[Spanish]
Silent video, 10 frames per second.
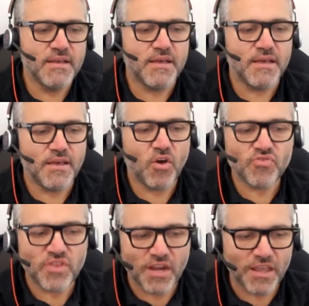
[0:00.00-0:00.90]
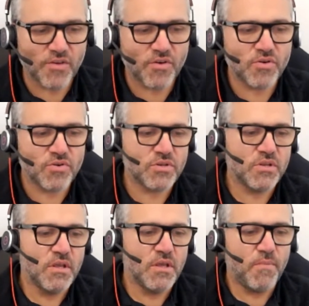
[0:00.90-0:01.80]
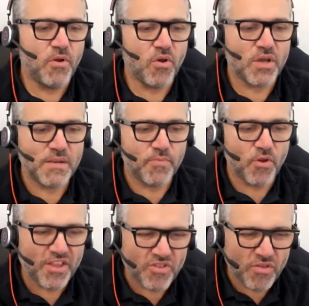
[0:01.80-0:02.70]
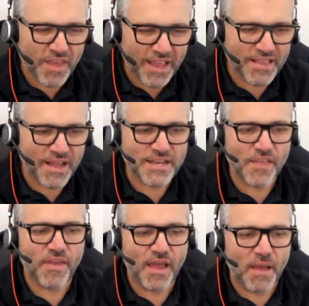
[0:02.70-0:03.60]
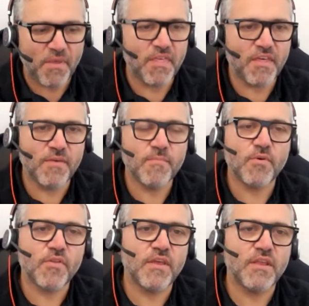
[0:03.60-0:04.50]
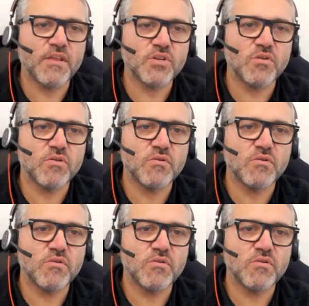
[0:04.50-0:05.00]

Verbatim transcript: eh, contenidos, pero lo que es el proyecto digital se hace a medida 100% y eso no,